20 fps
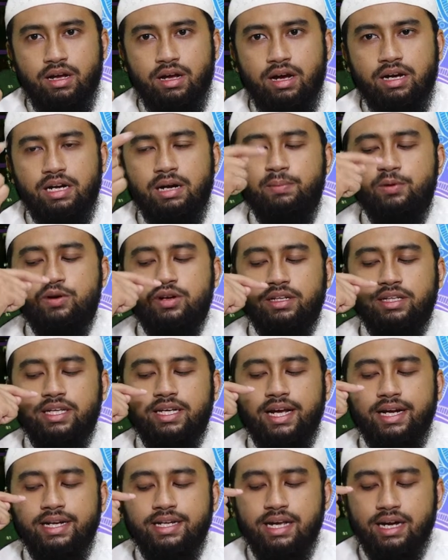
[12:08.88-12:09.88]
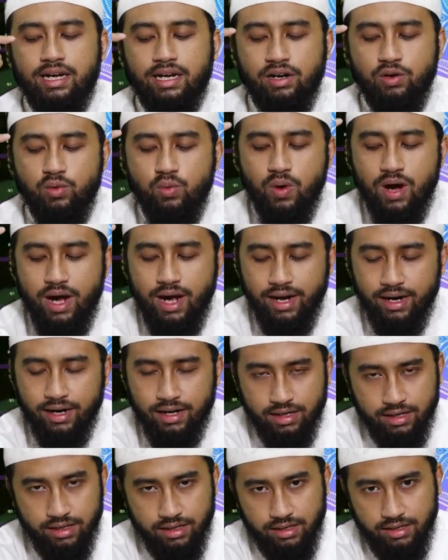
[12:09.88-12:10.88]
Adapun ketika dia
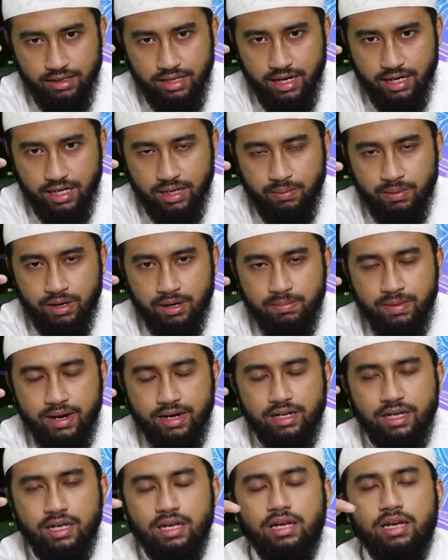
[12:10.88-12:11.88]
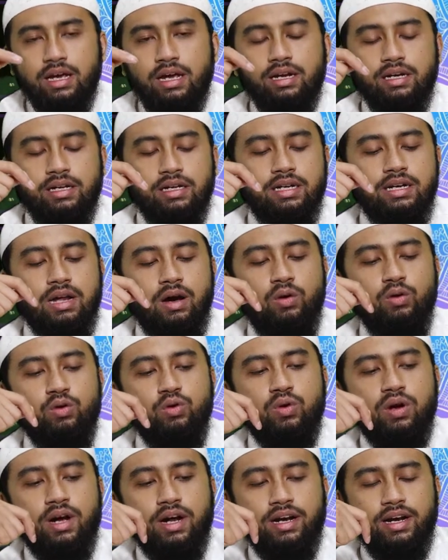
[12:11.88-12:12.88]
keluar dari kamar mandi
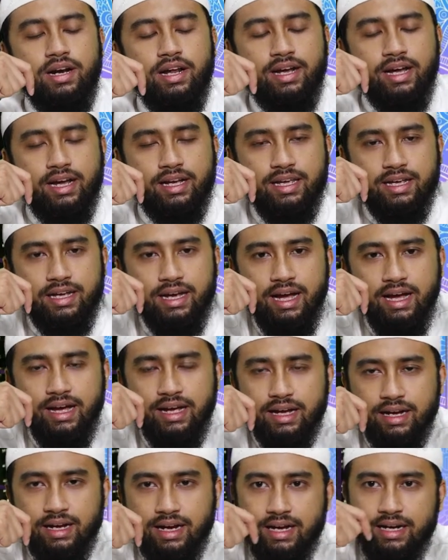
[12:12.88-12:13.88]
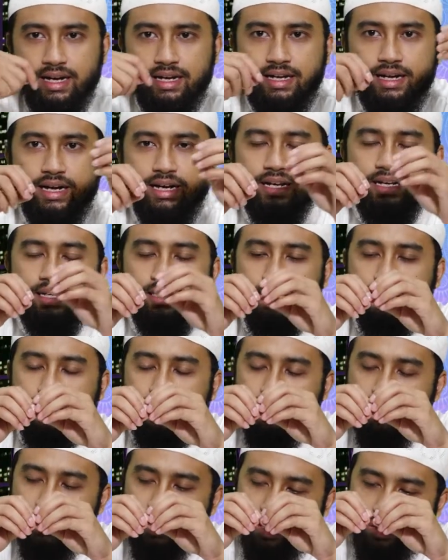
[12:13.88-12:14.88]
didahulukan adalah kaki kanan karena ketika
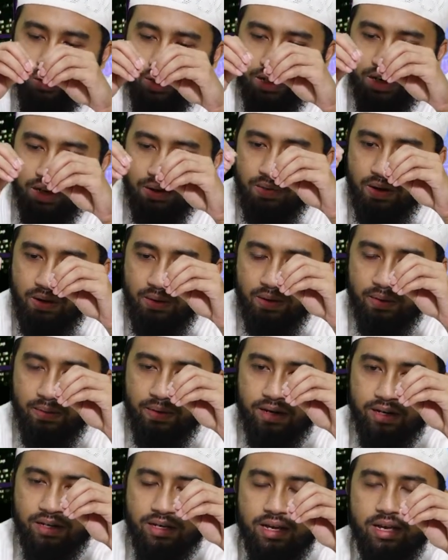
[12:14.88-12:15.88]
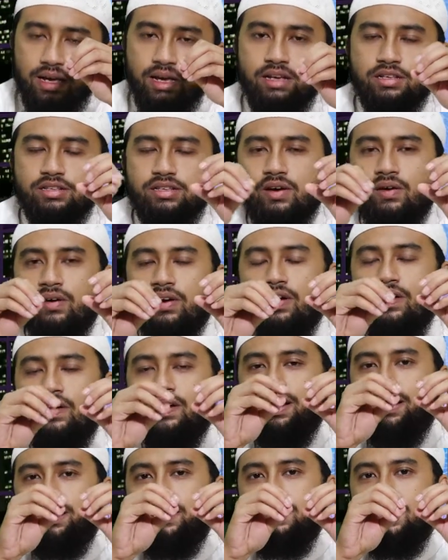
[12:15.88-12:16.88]
dia keluar dari kamar mandi
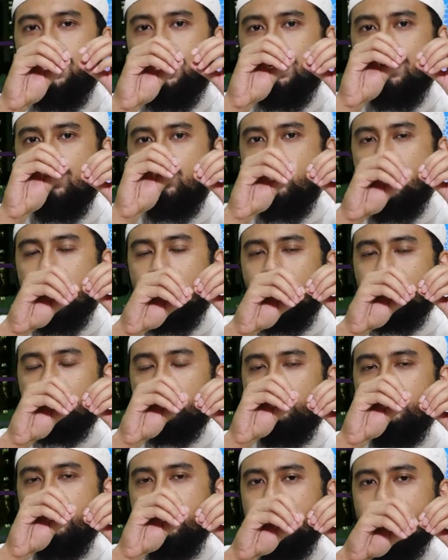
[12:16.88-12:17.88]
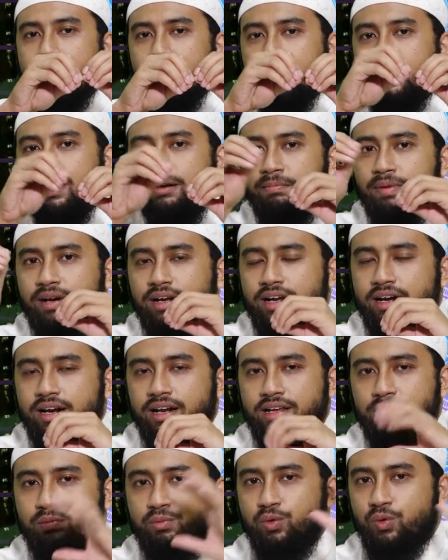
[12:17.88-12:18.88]
seolah-olah dia keluar atau meninggalkan
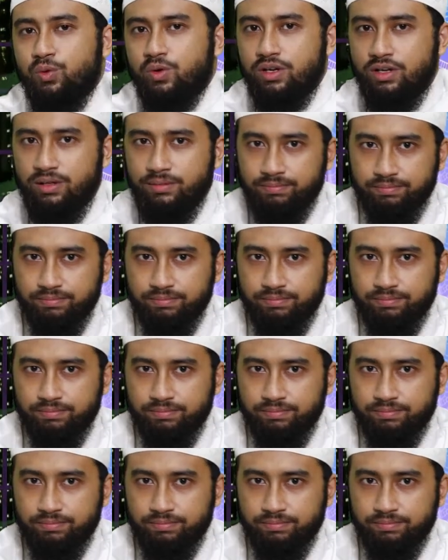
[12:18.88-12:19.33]
perkara yang buruk.